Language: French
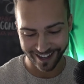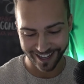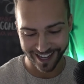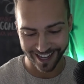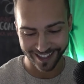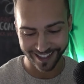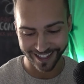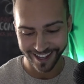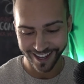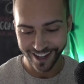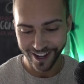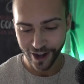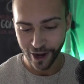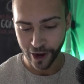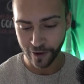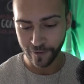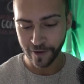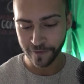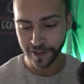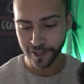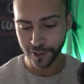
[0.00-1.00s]
Regardez,
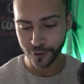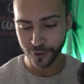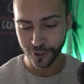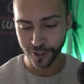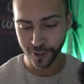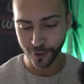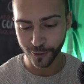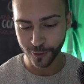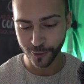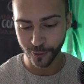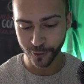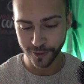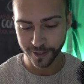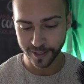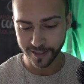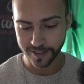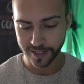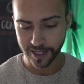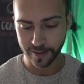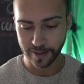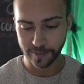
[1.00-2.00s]
on va venir toucher l'autre côté
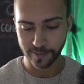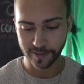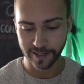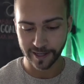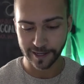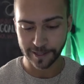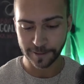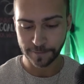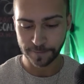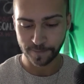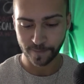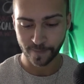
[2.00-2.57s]
ici en même temps.